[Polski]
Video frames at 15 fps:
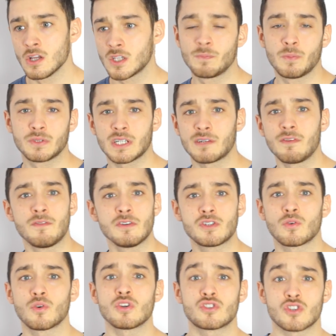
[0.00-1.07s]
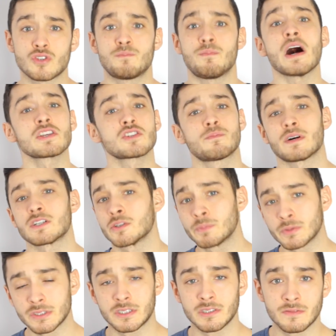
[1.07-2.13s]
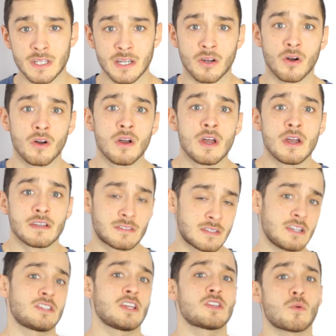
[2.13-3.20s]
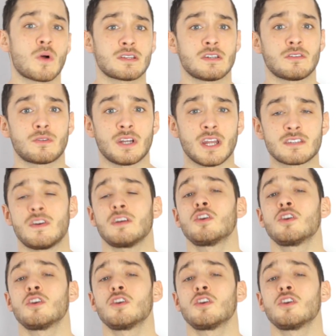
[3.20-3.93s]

to potrafi wyciągnąć coś bardzo, bardzo pozytywnego z tej sytuacji, która jest.